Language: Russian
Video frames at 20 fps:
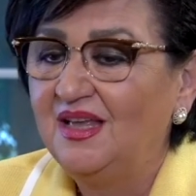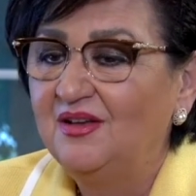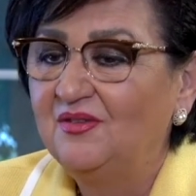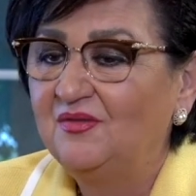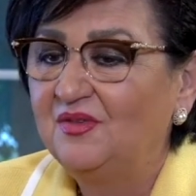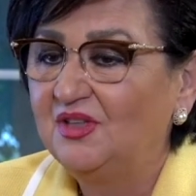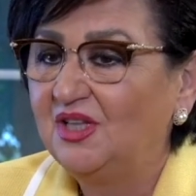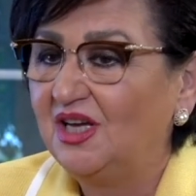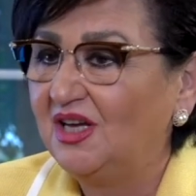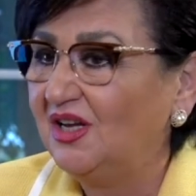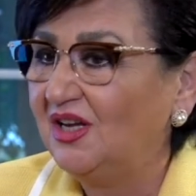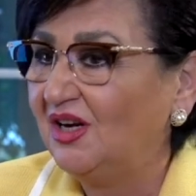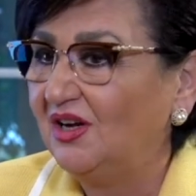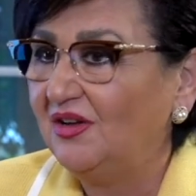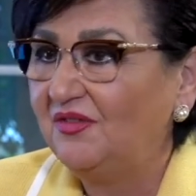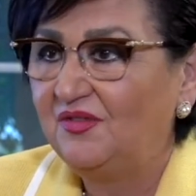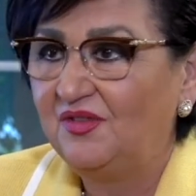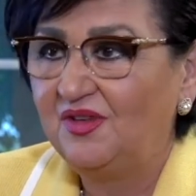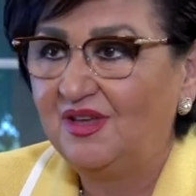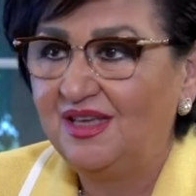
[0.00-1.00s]

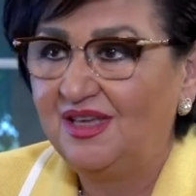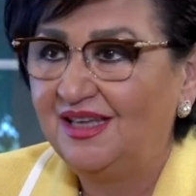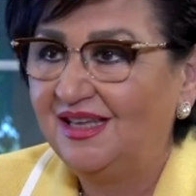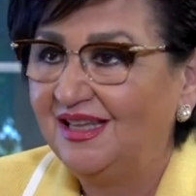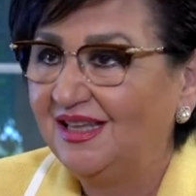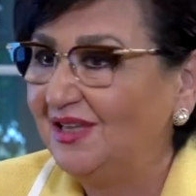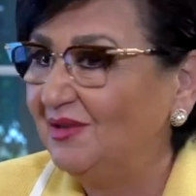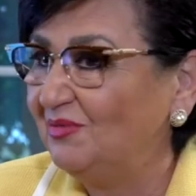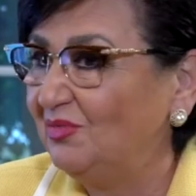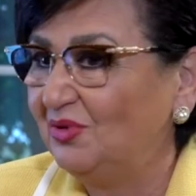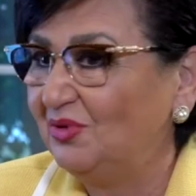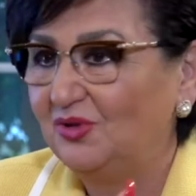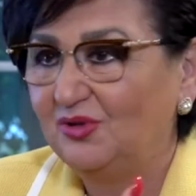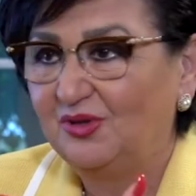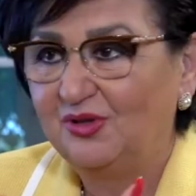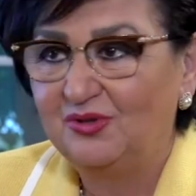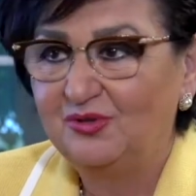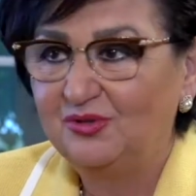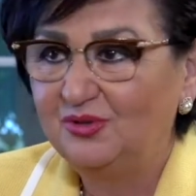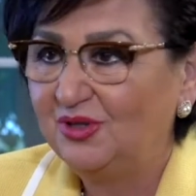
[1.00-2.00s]
фотографии не будут
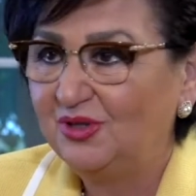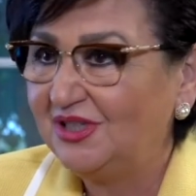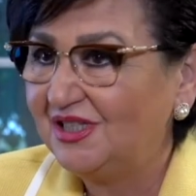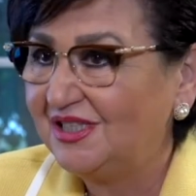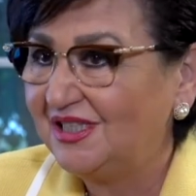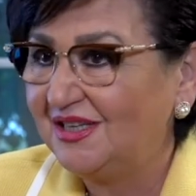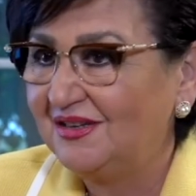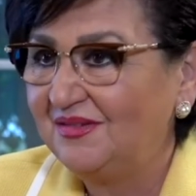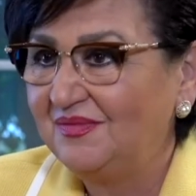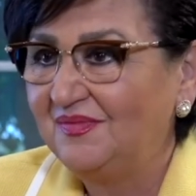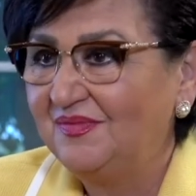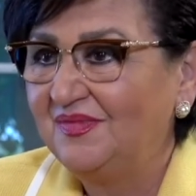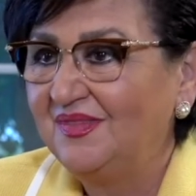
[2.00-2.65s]
лоудиться,